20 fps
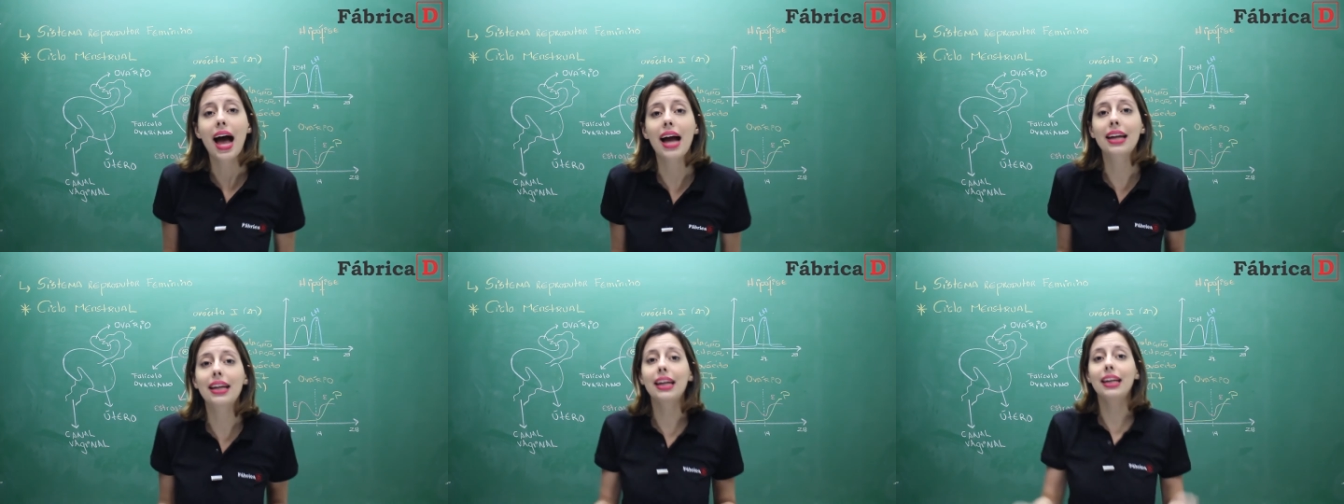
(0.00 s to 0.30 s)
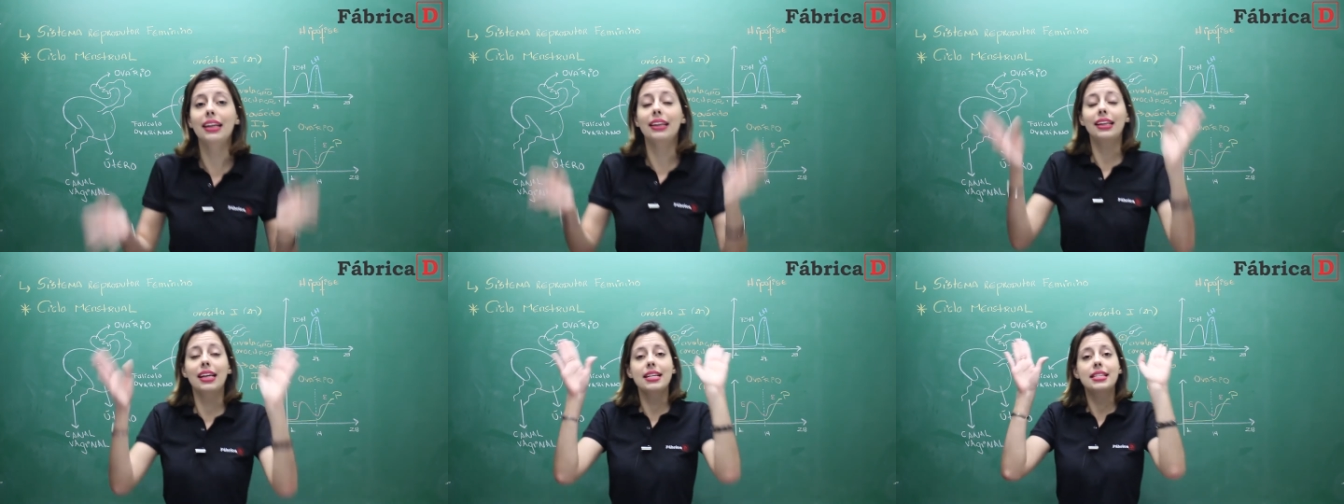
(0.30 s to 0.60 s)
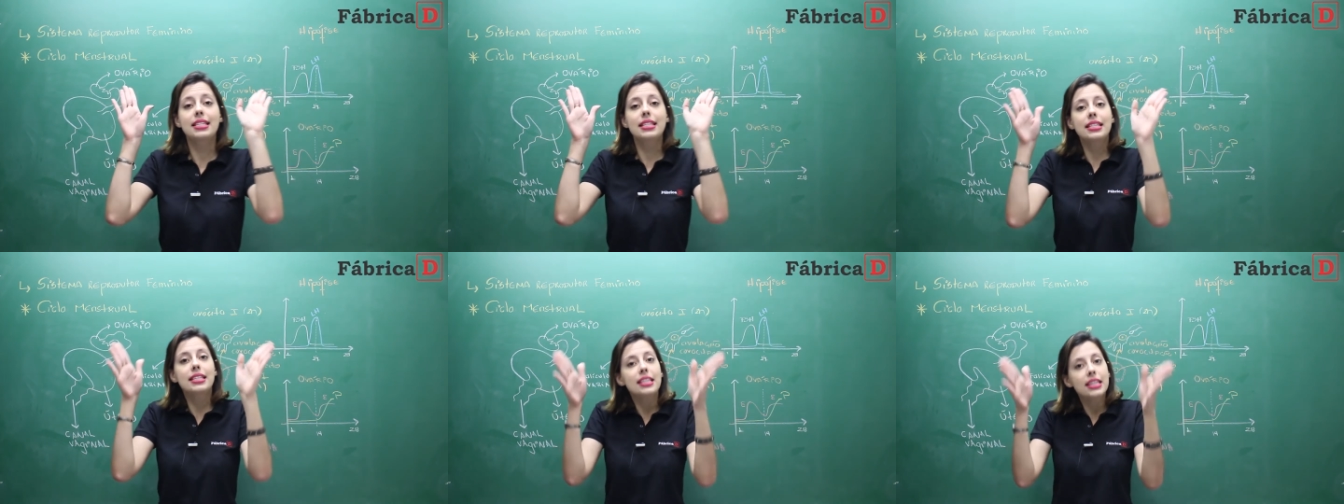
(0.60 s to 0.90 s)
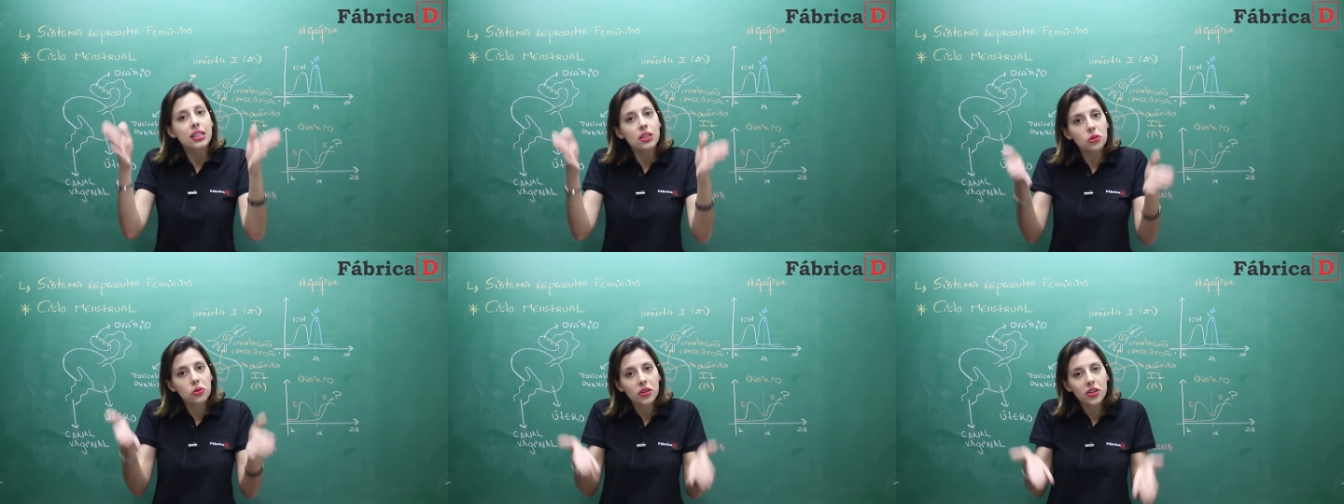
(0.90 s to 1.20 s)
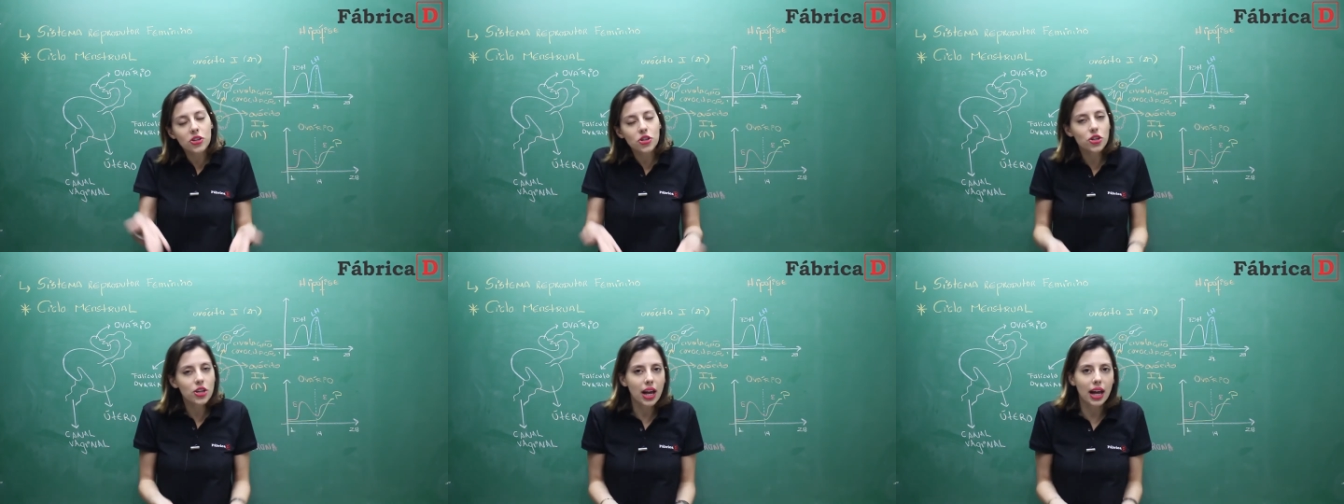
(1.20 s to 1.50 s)
aquele tecido
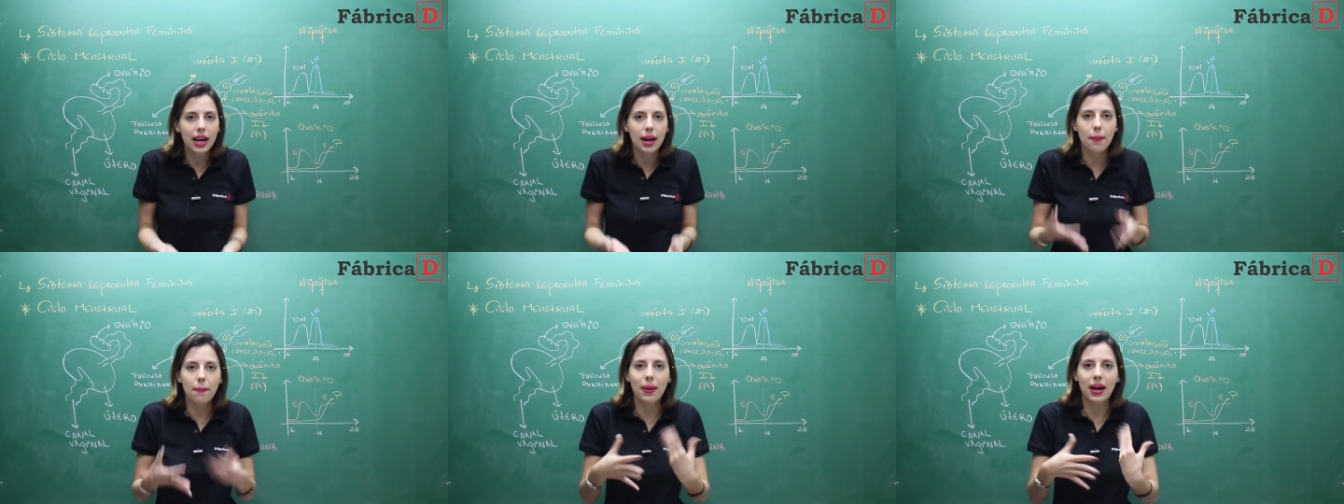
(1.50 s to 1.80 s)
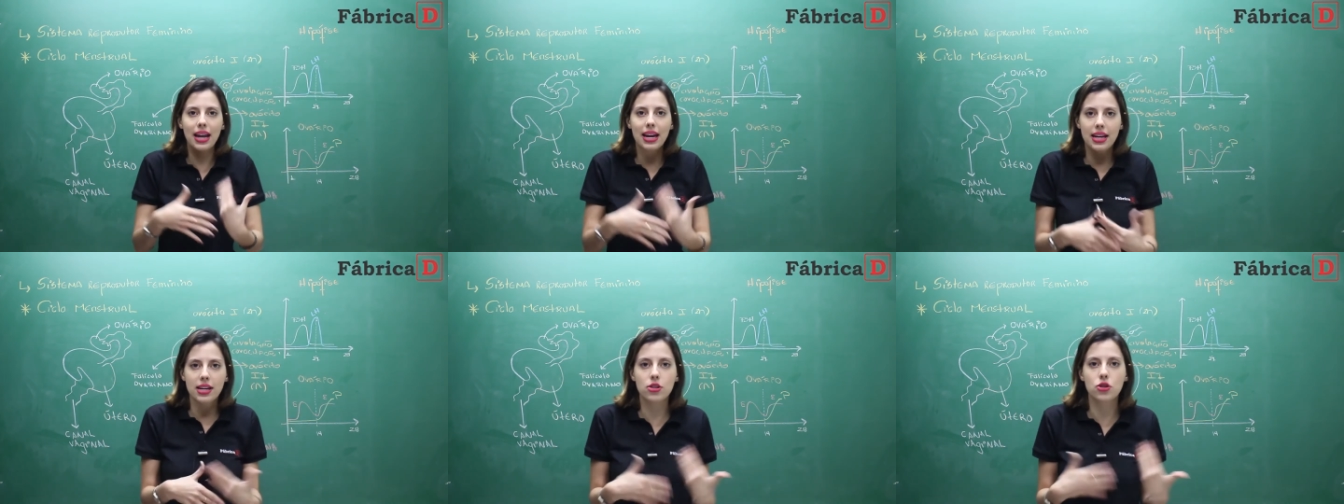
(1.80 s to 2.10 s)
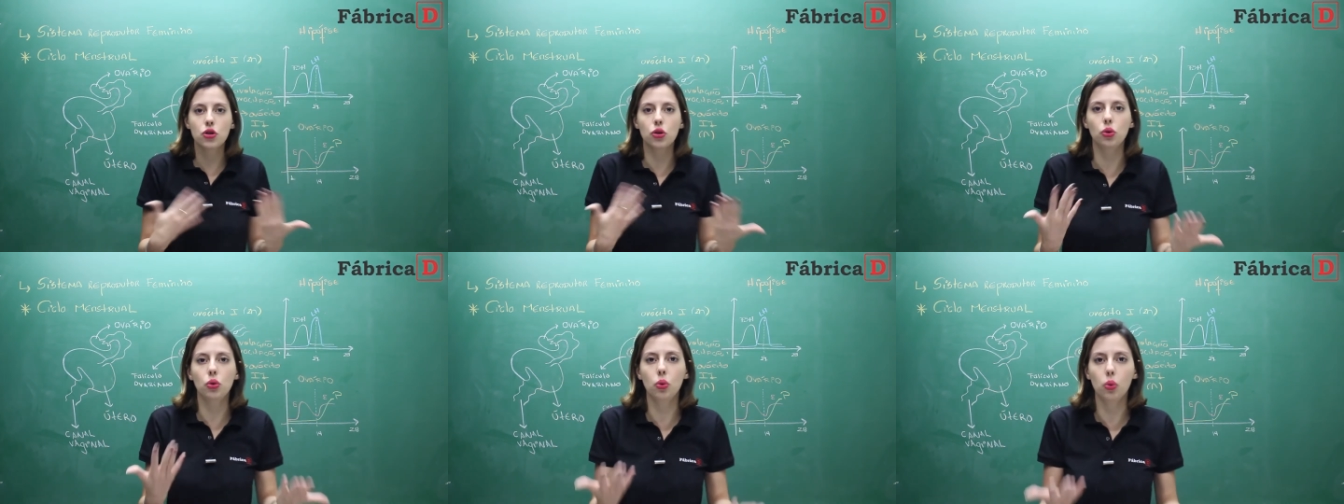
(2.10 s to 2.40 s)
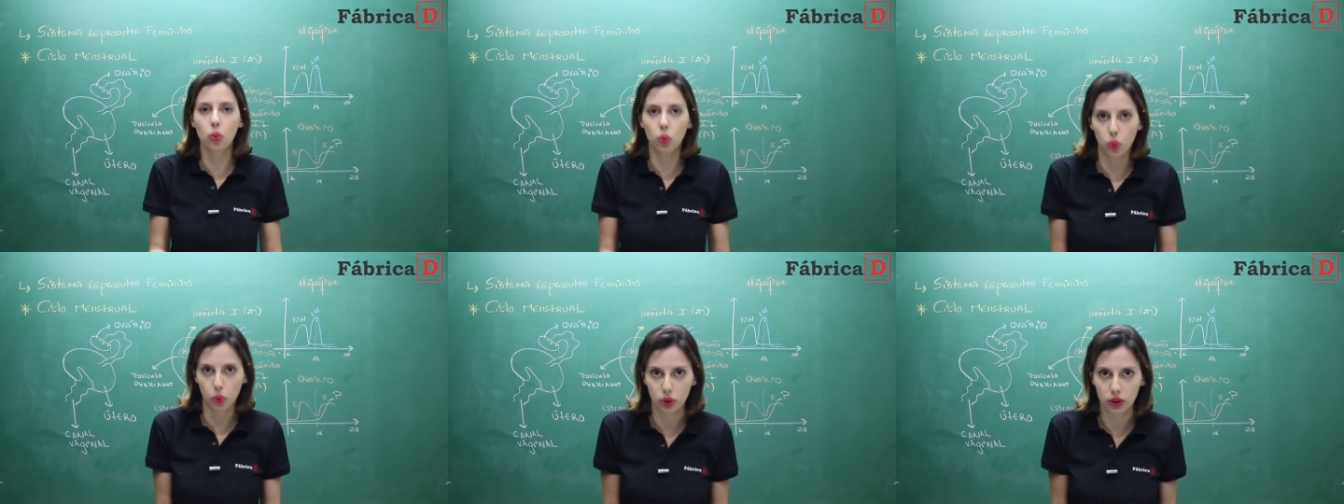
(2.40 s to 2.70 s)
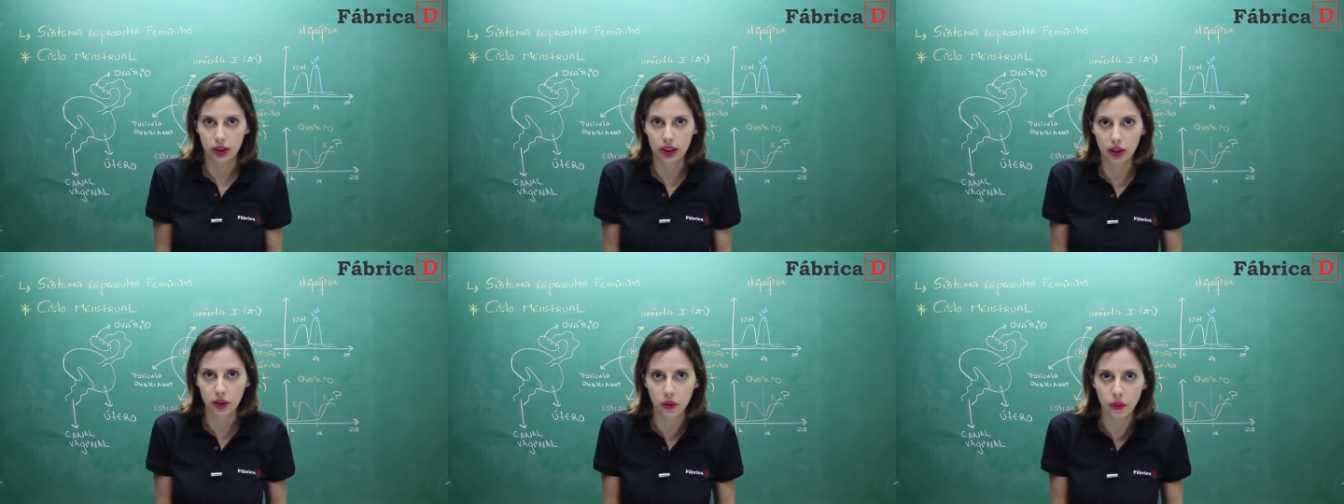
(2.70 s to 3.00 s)
que está na parede do
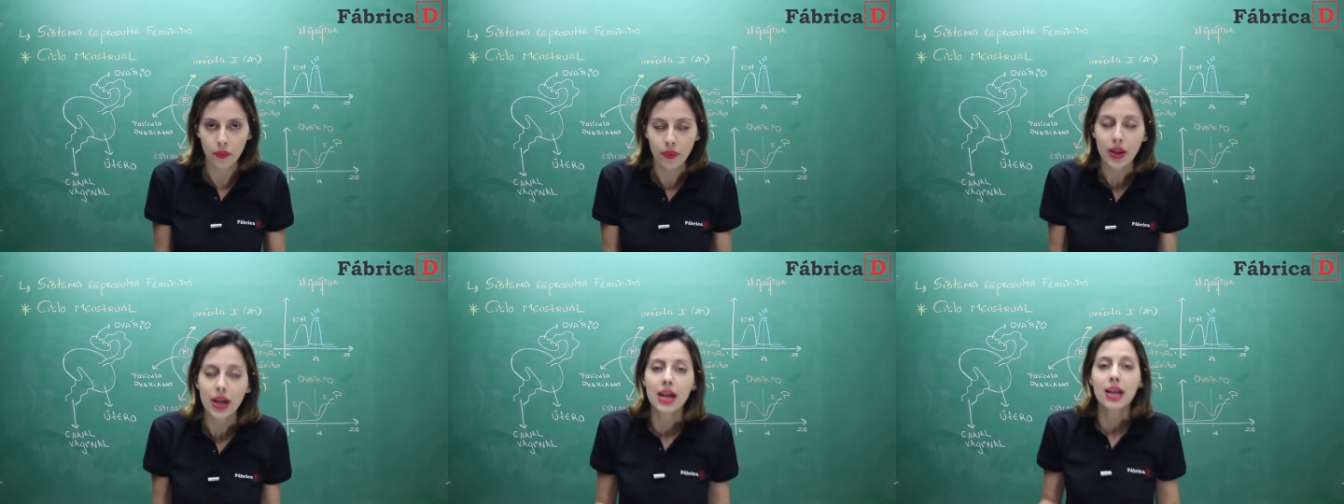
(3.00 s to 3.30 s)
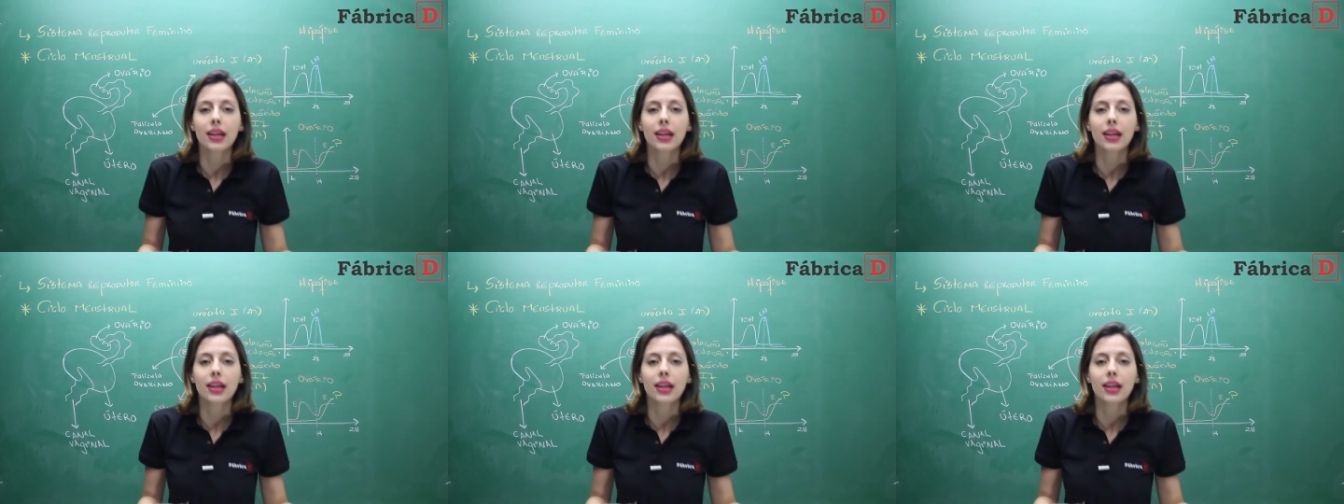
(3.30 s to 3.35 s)
útero,